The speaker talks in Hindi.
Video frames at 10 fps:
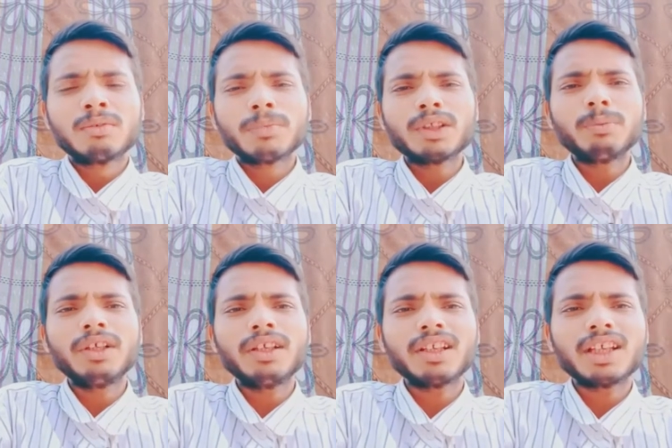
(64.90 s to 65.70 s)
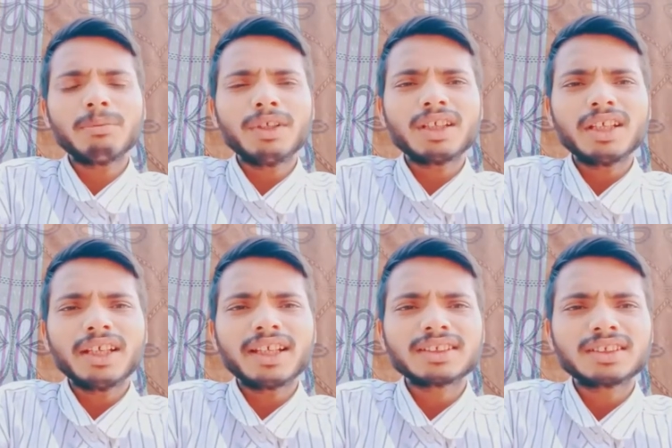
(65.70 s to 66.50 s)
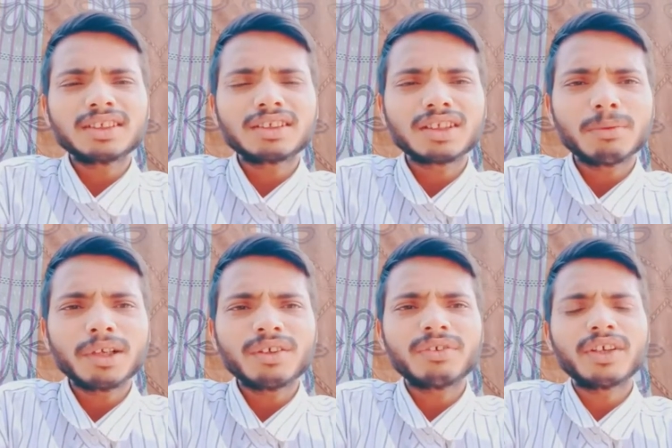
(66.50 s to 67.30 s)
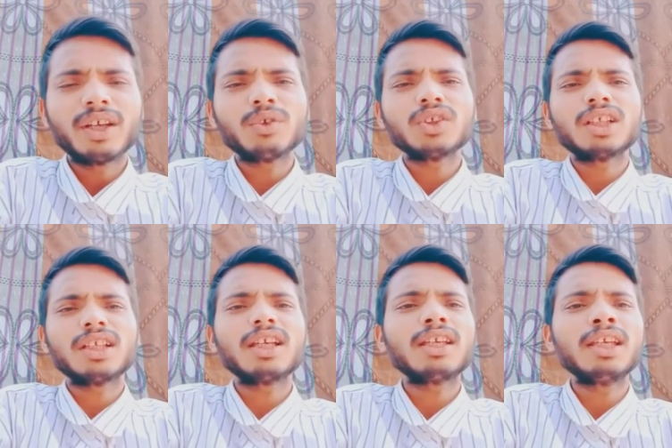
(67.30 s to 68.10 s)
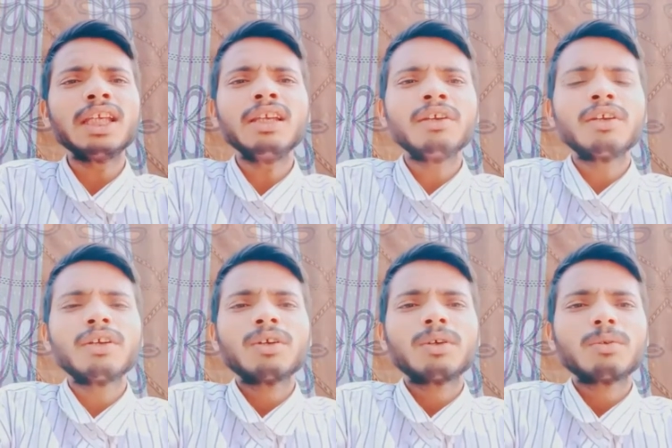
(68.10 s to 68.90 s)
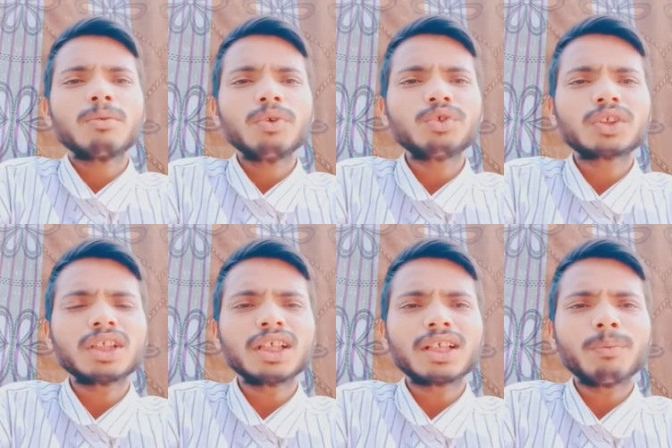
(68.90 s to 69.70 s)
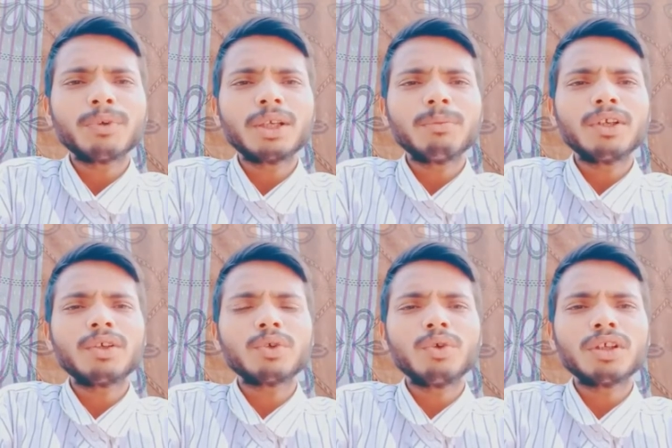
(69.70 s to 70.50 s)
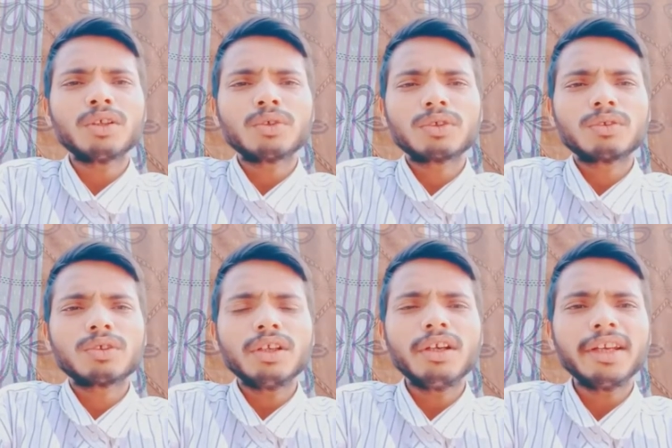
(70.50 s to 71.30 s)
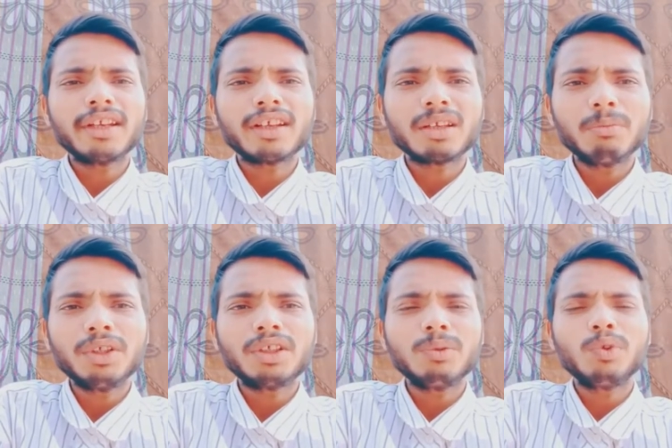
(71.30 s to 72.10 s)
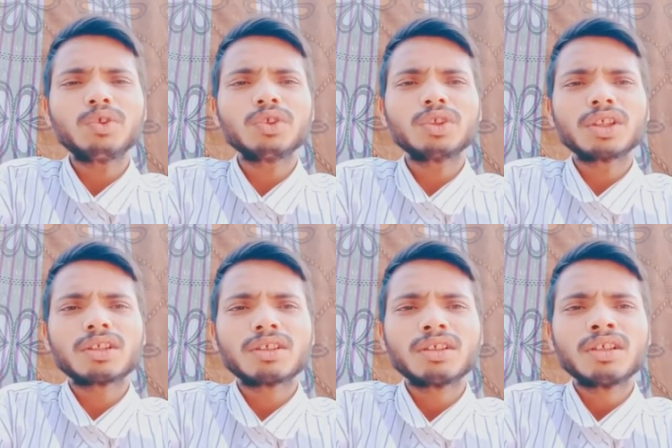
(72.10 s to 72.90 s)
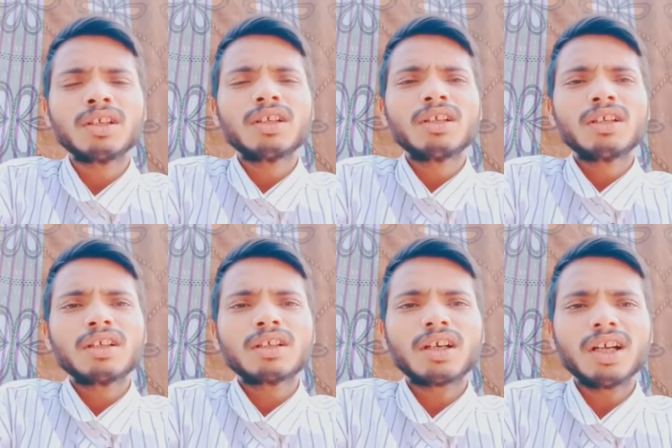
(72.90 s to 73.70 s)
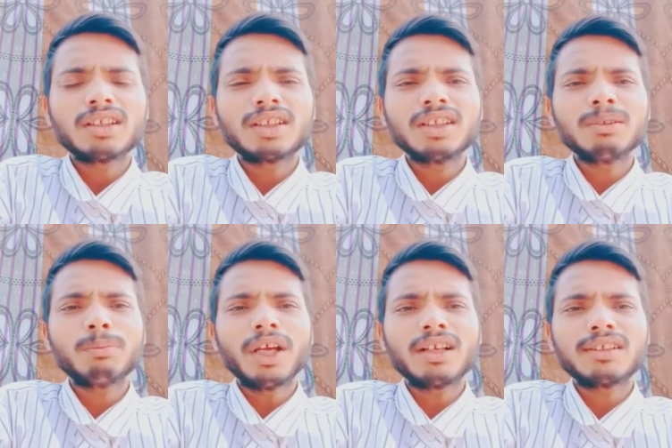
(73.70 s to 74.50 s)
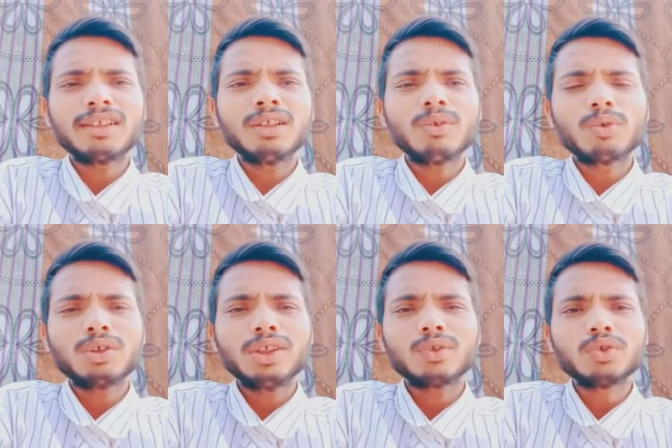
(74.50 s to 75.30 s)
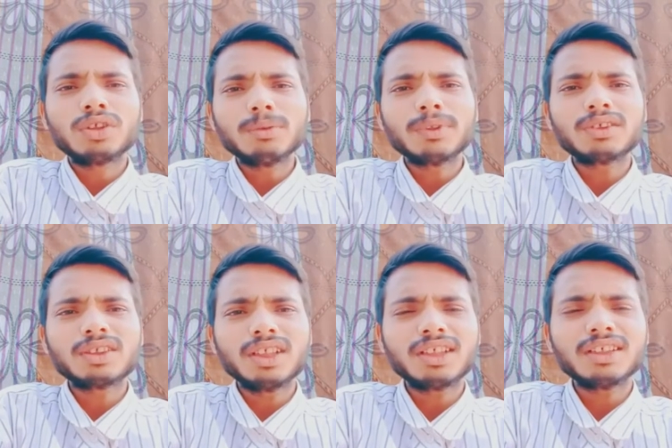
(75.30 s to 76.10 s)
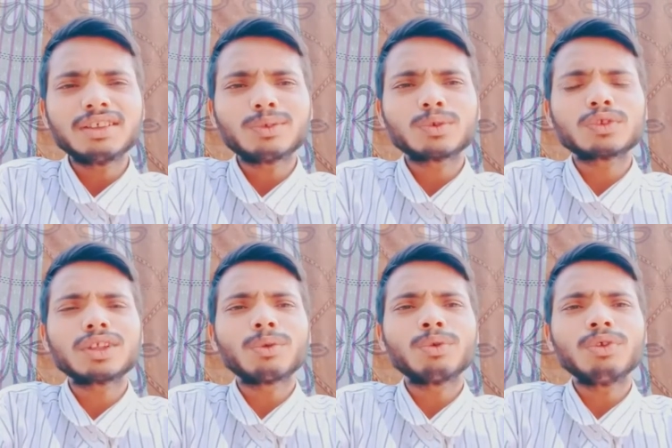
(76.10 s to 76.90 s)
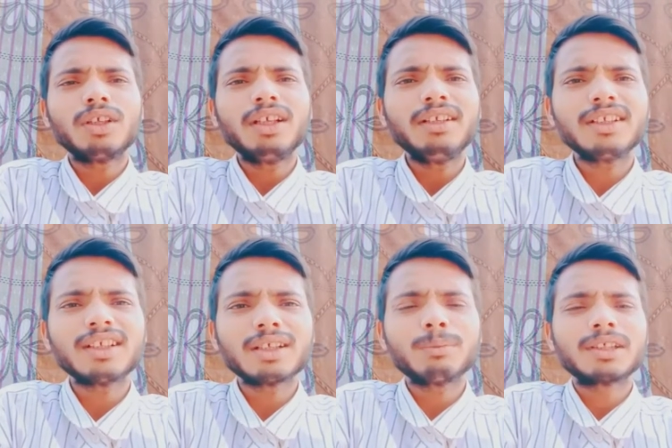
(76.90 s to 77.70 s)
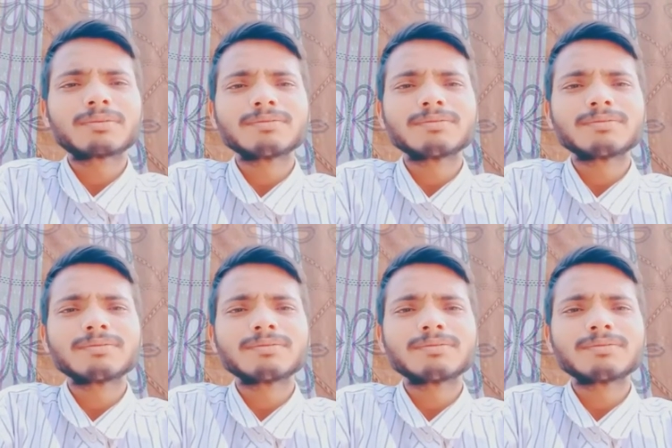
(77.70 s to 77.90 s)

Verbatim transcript: मतलब इंडियन आर्मी का एस इतना बड़ा फ़ैन हो जाता है कि उसके कमरे में टोटल इंडियन आर्मी की भी चीज़ें खाते बैठते उठते सोते बस एक ही चीज़ सोचता वो इंडियन आर्मी